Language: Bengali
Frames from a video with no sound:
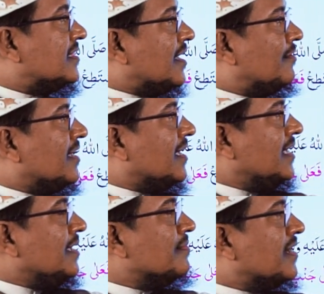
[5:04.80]
তাহলে
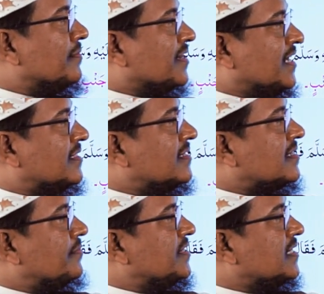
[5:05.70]
ইমান এবং
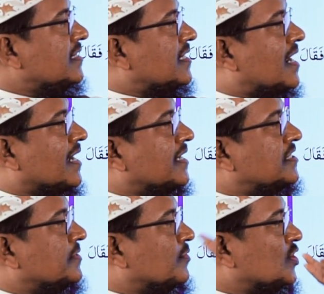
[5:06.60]
এহতেসাবের সাথে তার আগের
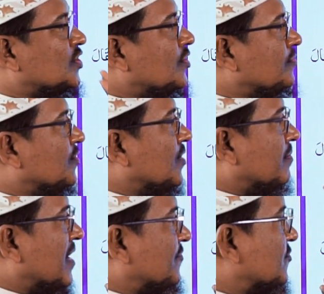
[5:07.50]
জীবনের সব গুণা
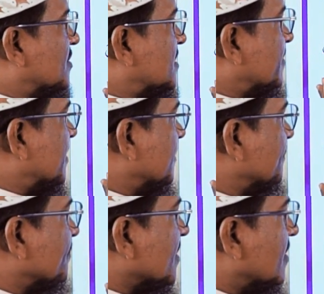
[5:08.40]
মাফ হয়ে যাবে
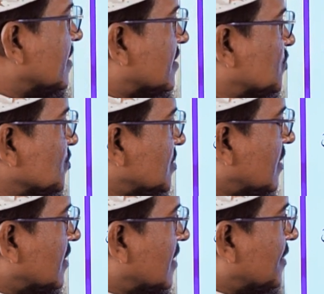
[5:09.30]
রসুল
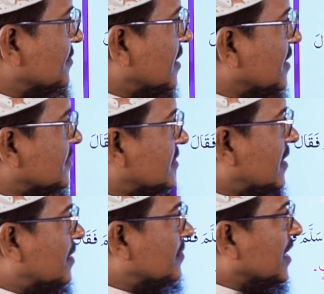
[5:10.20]
সাল্লাহ
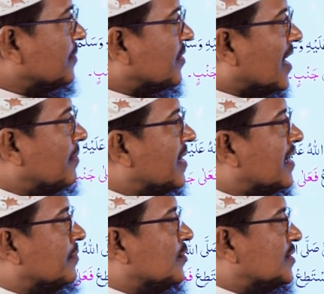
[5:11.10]
সাল্লাম এরপর
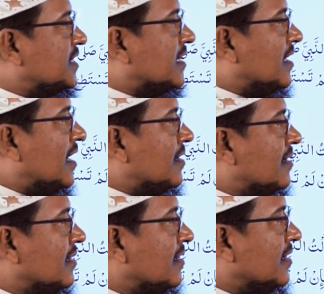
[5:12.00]
আবার বলছেন আন
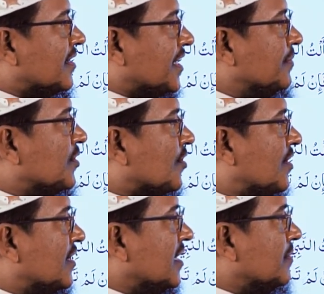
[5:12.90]

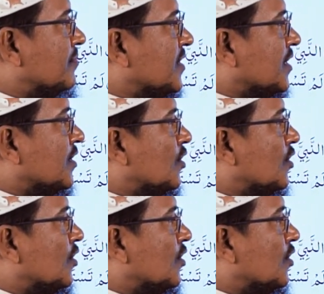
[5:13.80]
আইমরান ইবনে